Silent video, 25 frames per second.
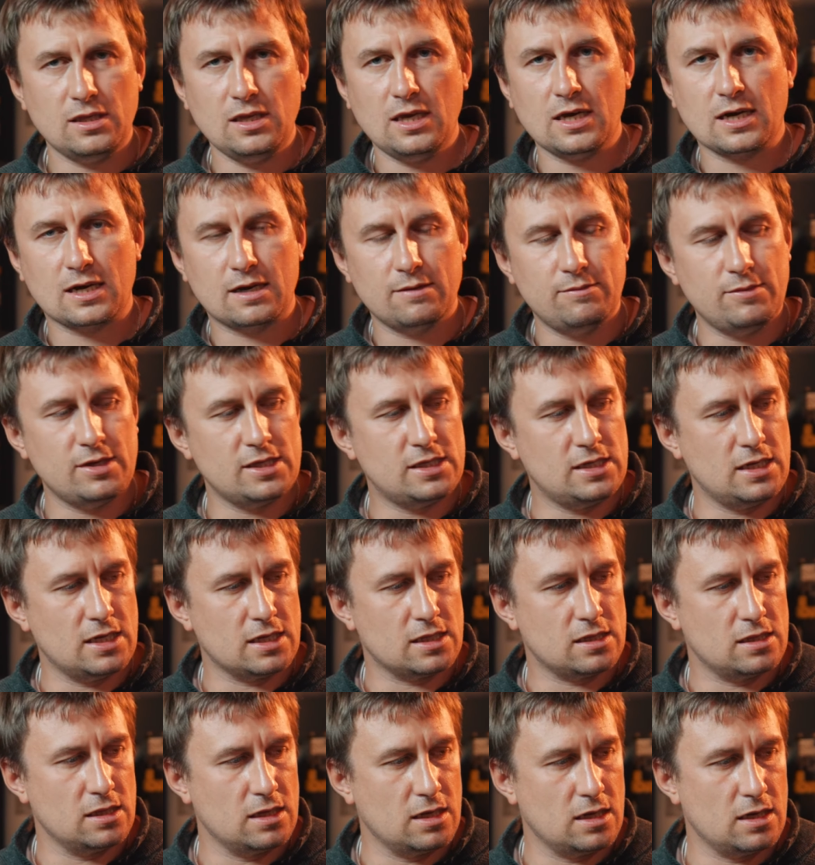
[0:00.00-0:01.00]

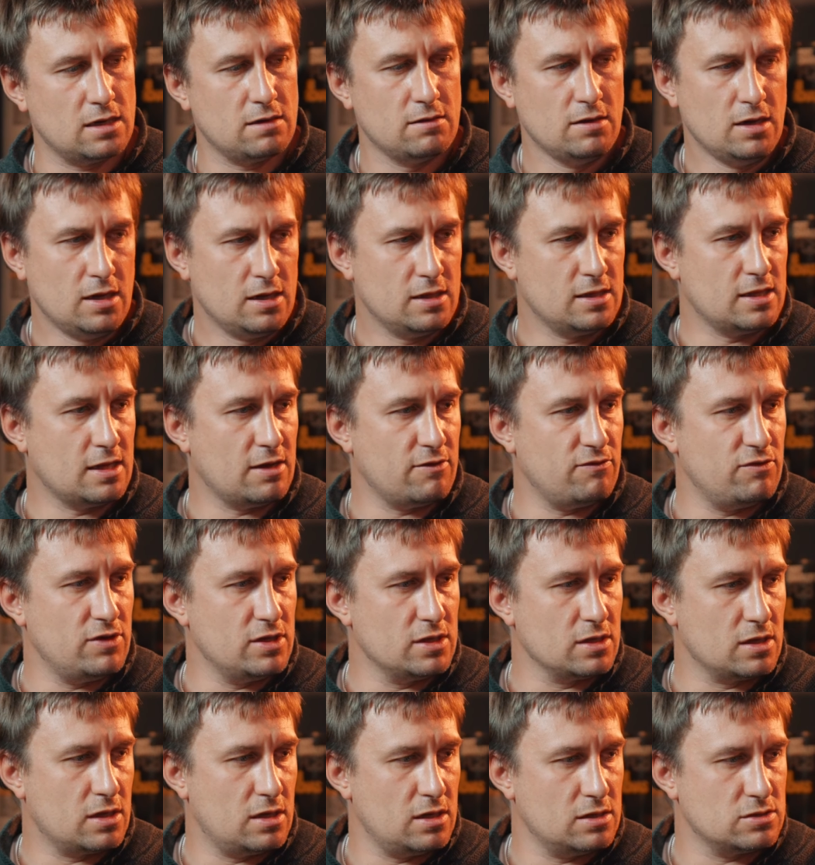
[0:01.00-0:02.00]
некомитетные
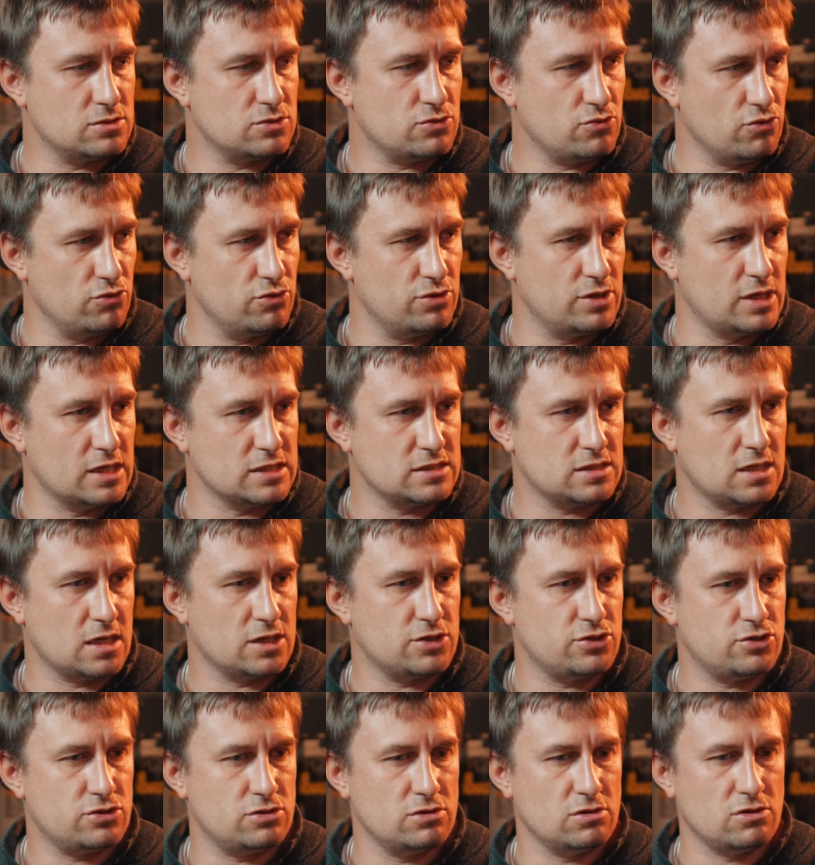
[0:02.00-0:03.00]
новинки стоят
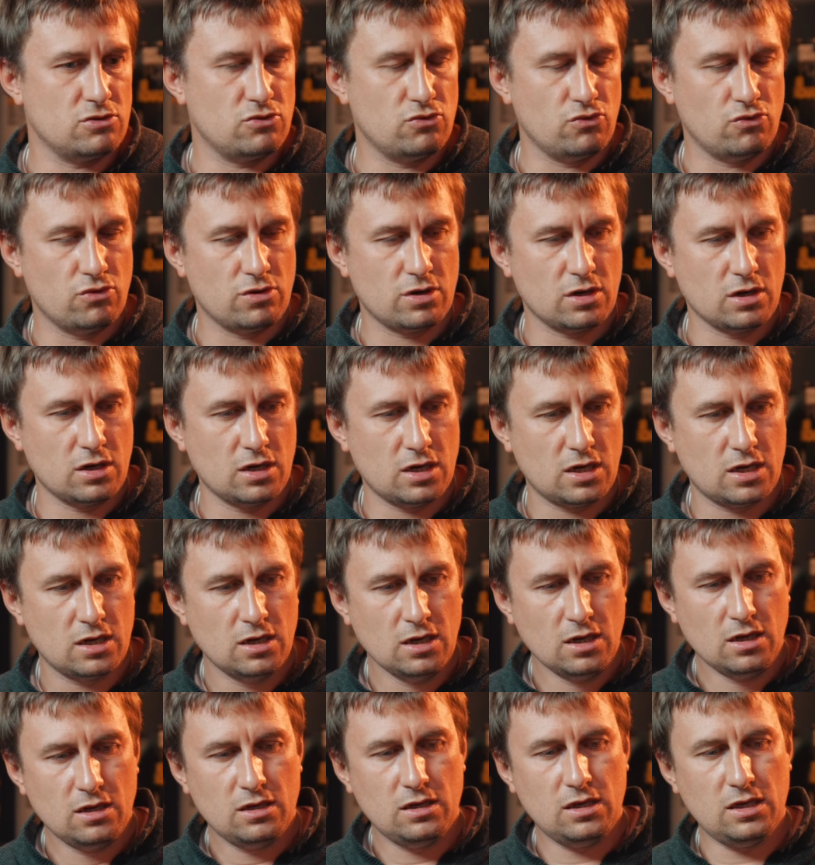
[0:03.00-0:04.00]
достаточно дорого.
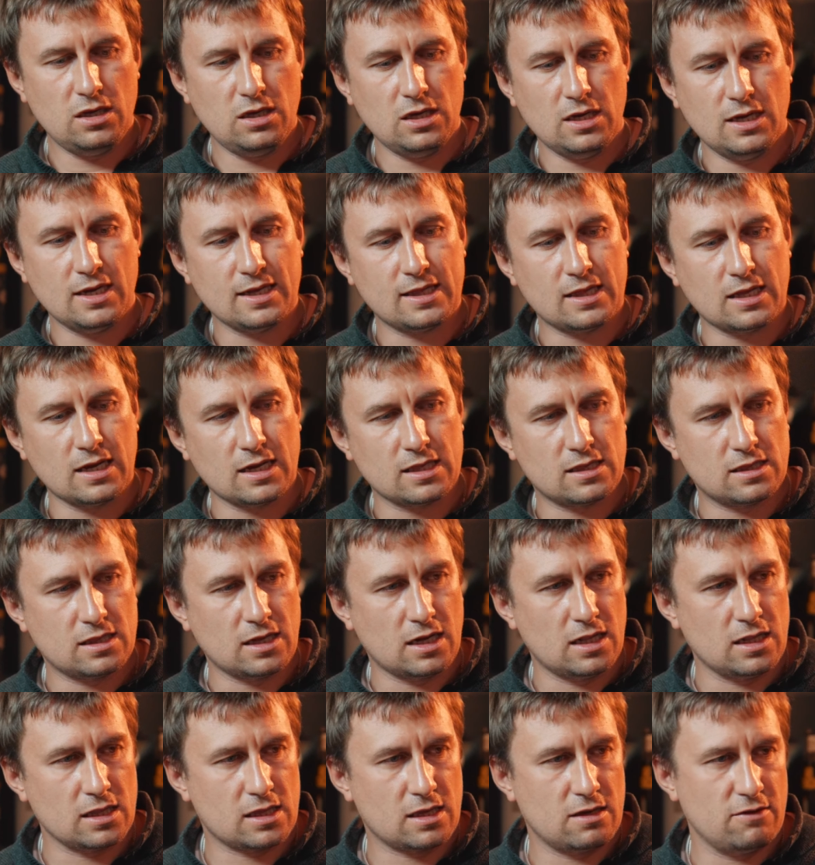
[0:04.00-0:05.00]
И это
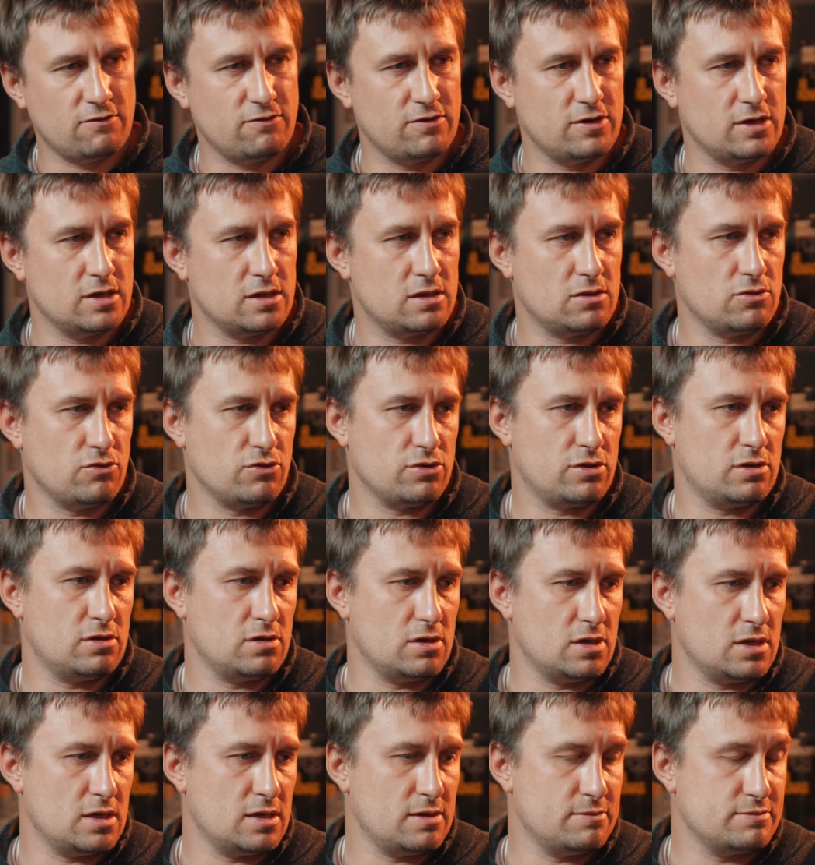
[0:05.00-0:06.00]
отталкивает от
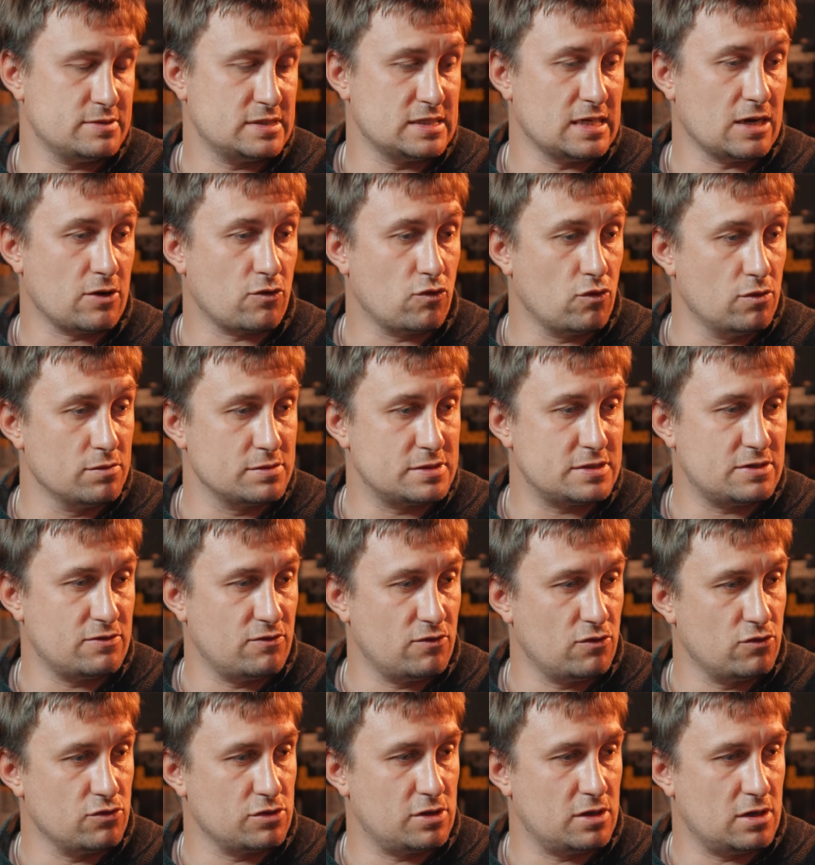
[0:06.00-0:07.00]
э, знакомства,
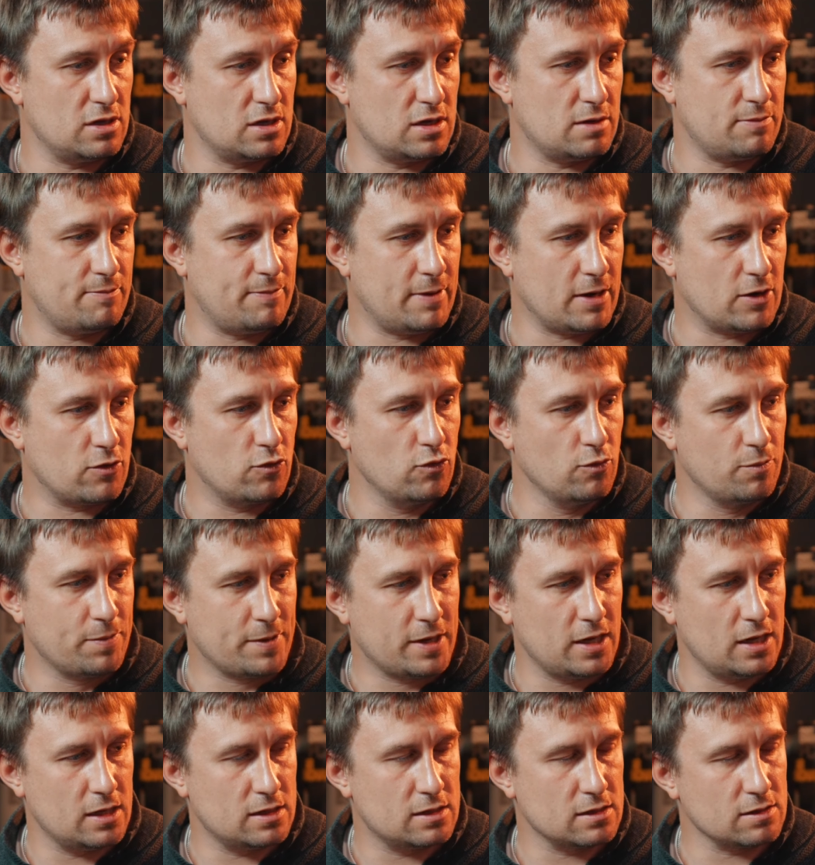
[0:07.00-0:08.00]
от э,
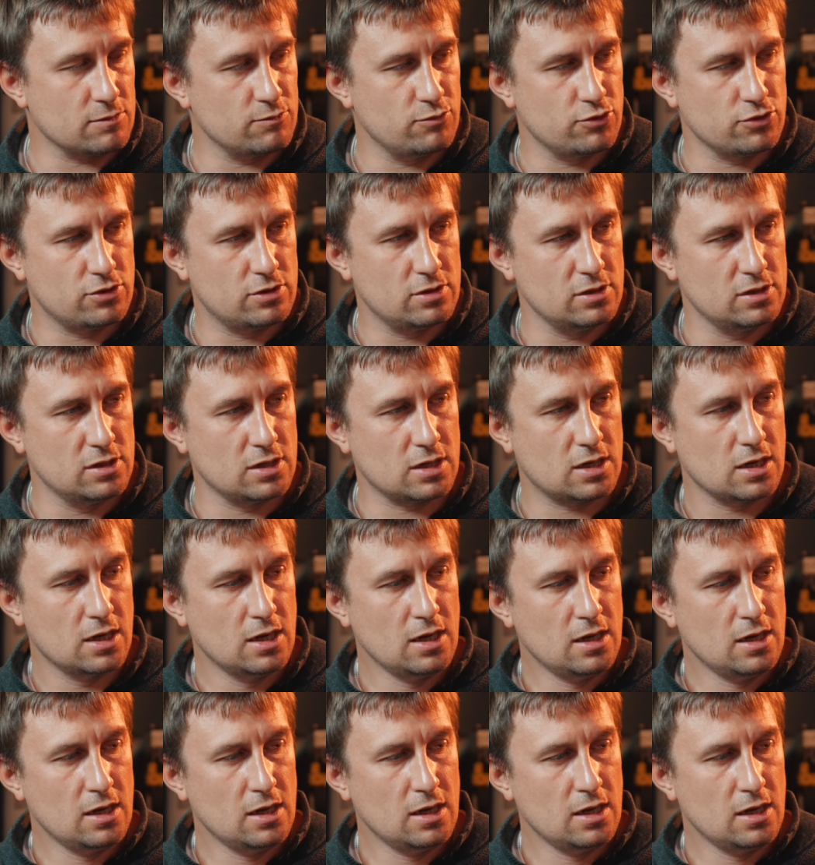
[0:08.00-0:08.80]
покупки этих бутылок.